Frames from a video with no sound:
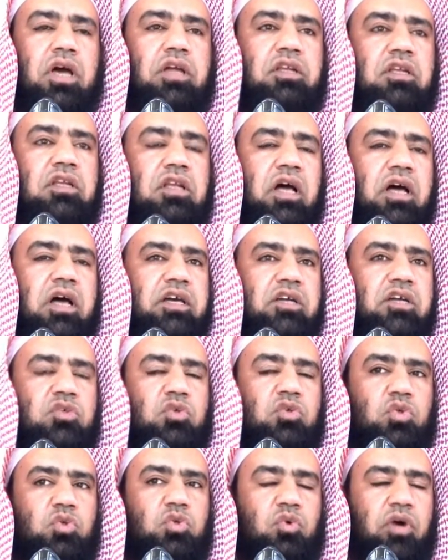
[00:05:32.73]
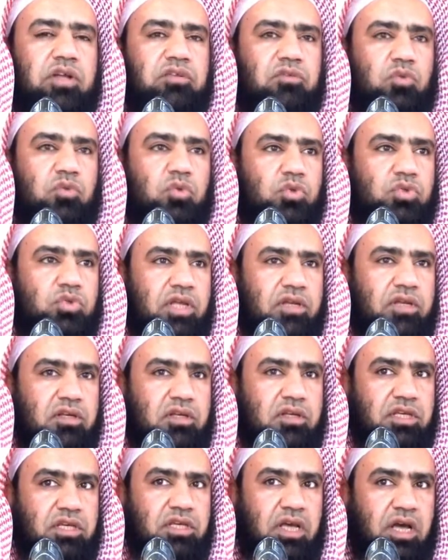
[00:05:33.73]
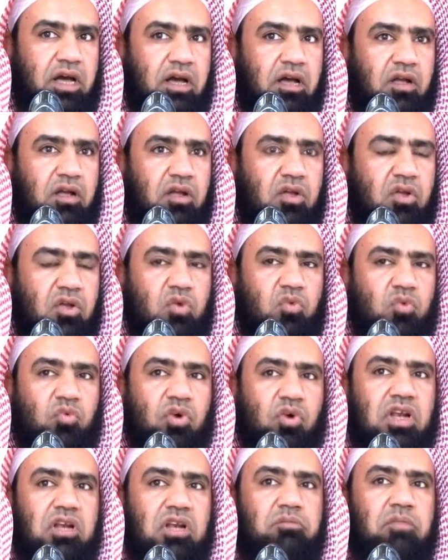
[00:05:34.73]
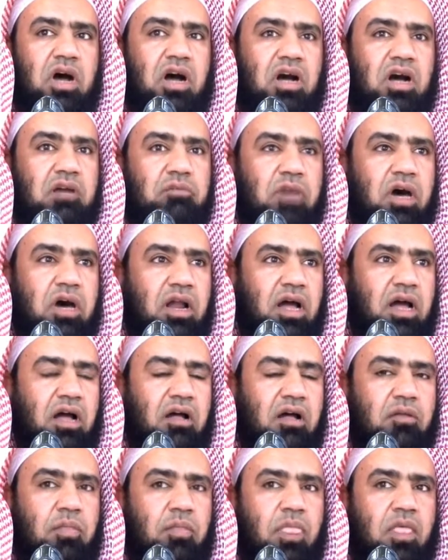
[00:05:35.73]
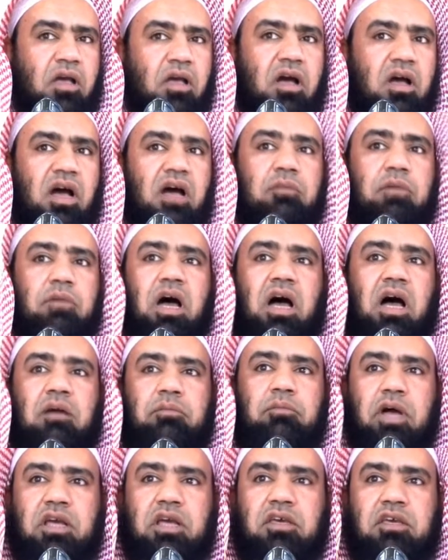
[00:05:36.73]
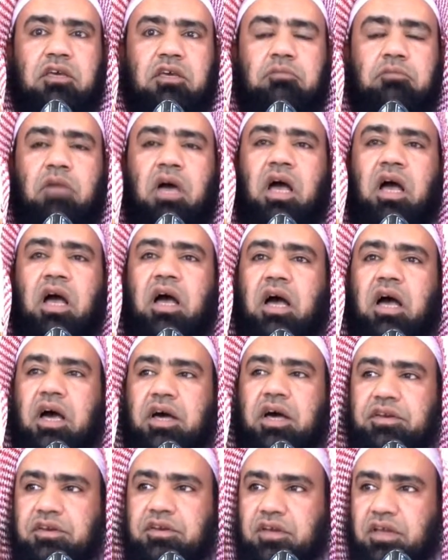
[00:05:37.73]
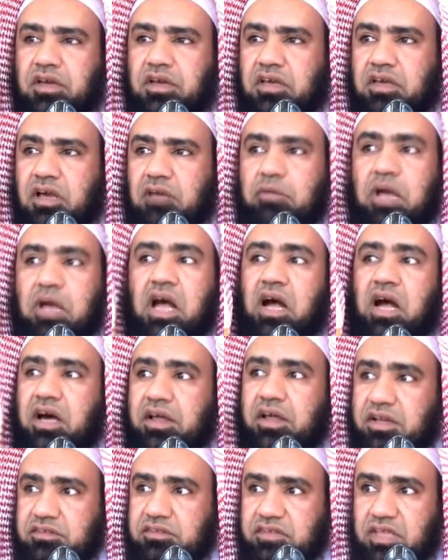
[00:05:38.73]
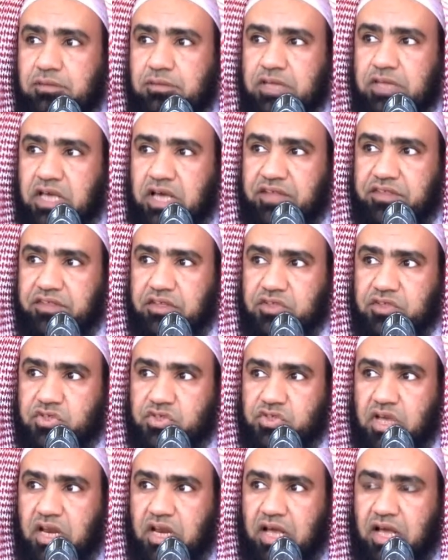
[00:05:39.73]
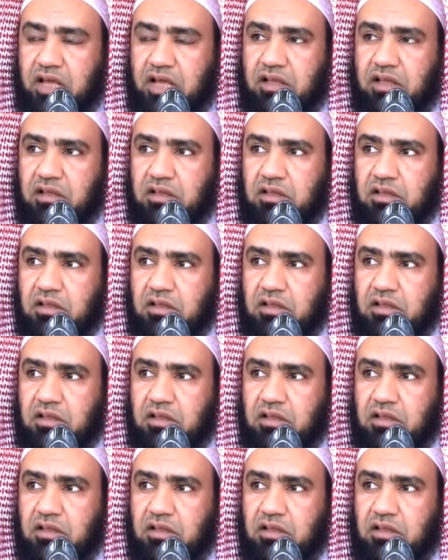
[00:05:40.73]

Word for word: يعني لا يجوز أن تصلي والمقبرة أمامك مع أنك ما أردت بهذه الصلاة